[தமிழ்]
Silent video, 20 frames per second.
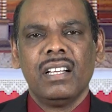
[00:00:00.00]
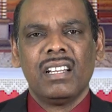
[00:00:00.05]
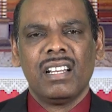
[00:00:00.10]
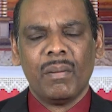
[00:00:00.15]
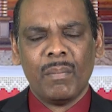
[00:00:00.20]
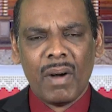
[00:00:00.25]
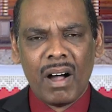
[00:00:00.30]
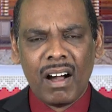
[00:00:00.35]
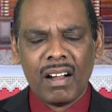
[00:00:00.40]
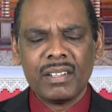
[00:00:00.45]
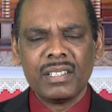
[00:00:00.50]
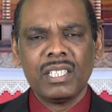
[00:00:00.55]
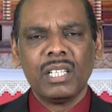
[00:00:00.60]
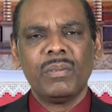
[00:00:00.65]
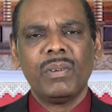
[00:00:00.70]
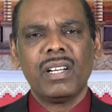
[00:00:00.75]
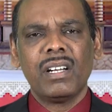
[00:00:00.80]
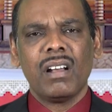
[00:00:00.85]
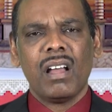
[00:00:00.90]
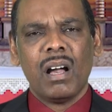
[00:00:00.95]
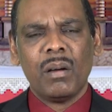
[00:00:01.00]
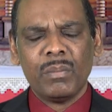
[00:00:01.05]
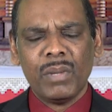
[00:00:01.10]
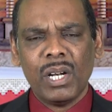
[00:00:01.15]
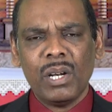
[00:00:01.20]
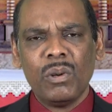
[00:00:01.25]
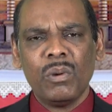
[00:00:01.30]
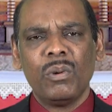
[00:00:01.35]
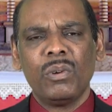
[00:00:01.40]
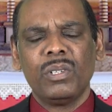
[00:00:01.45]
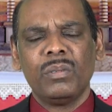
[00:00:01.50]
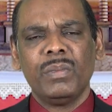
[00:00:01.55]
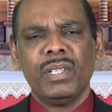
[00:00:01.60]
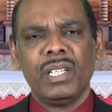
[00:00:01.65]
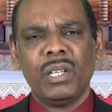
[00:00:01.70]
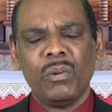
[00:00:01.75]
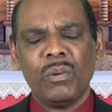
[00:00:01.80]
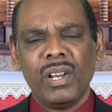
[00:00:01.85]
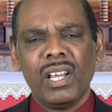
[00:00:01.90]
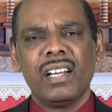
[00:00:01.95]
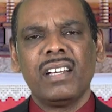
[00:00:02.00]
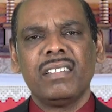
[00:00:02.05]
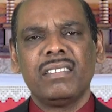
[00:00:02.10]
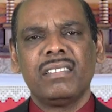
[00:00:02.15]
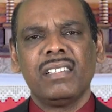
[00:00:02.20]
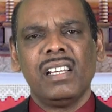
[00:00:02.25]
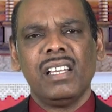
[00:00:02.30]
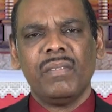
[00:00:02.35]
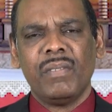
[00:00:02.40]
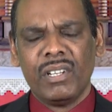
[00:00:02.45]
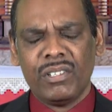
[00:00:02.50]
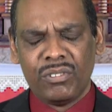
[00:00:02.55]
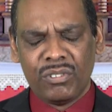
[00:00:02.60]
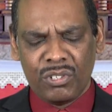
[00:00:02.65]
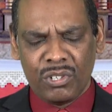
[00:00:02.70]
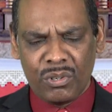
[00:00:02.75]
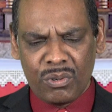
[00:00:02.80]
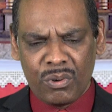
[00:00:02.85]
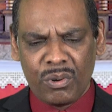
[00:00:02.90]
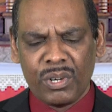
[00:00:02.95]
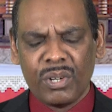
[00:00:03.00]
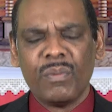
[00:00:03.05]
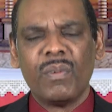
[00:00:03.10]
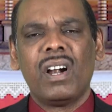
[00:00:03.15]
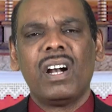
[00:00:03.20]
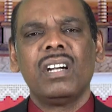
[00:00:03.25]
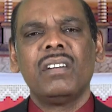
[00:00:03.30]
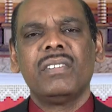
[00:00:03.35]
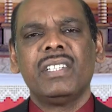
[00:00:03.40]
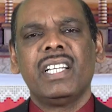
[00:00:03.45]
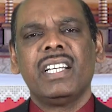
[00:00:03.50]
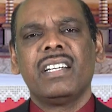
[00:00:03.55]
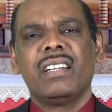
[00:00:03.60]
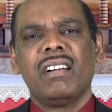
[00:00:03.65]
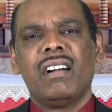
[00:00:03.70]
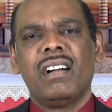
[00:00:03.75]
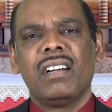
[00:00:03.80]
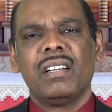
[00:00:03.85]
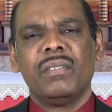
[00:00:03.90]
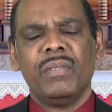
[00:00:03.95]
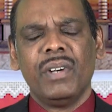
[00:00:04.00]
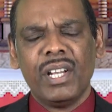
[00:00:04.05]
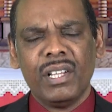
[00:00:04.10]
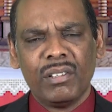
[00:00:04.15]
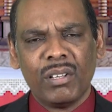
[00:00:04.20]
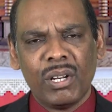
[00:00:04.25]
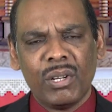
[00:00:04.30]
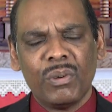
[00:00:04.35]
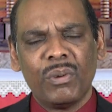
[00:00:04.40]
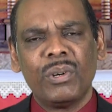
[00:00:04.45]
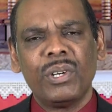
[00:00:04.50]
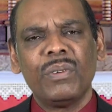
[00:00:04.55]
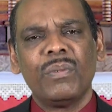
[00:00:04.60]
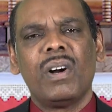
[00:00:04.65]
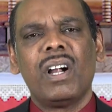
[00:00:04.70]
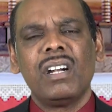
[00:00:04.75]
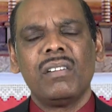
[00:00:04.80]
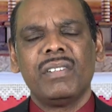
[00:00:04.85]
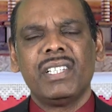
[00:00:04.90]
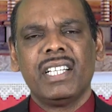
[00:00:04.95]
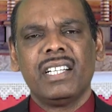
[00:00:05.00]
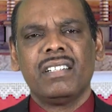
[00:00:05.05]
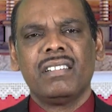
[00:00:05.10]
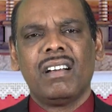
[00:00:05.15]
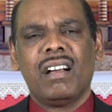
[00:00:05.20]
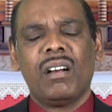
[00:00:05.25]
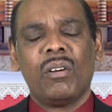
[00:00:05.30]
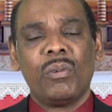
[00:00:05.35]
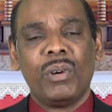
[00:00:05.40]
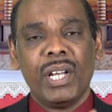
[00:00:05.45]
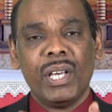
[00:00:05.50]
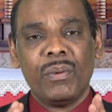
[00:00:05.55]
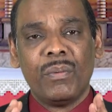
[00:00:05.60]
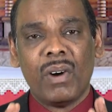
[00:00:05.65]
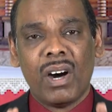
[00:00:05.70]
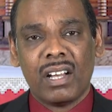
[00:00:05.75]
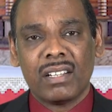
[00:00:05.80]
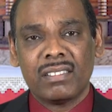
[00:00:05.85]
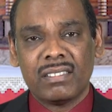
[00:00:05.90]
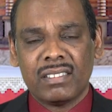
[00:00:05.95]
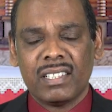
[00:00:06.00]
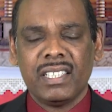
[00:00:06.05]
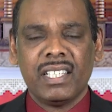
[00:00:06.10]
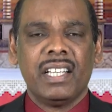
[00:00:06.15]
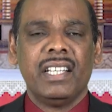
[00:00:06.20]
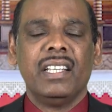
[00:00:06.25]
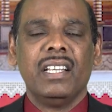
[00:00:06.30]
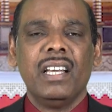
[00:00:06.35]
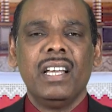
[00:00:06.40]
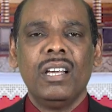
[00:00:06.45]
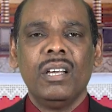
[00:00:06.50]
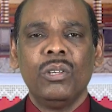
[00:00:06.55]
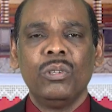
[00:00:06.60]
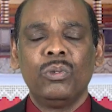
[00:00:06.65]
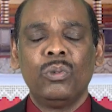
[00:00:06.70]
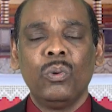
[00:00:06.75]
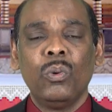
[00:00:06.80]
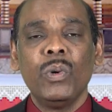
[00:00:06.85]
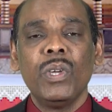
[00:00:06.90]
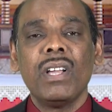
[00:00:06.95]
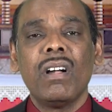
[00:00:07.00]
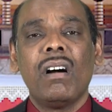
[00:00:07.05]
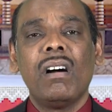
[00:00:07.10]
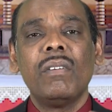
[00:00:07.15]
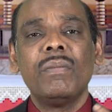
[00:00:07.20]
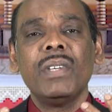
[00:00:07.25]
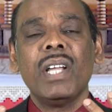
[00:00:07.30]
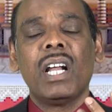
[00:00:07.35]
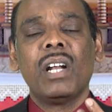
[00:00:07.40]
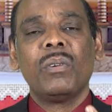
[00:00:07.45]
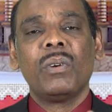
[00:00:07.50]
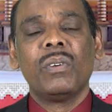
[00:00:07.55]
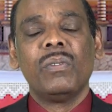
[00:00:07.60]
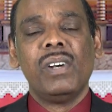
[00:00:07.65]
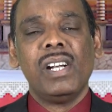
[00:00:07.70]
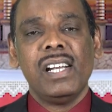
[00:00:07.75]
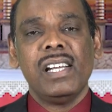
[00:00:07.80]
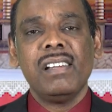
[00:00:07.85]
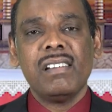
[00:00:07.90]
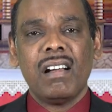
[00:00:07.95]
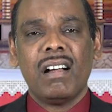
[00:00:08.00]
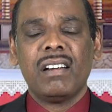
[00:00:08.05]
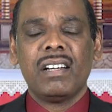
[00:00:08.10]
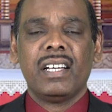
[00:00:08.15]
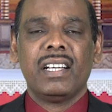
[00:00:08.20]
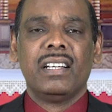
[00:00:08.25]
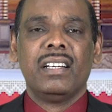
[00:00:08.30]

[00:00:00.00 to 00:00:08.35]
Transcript: நம் ஆண்டவர் நாம் எல்லோரும் இந்த உலகத்திலே வெற்றியோடு வாழ்வதற்காக விடுதலையோடு வாழ்வதற்காக அவருடைய வார்த்தையை தூய ஆவியான ஒரு வழியாக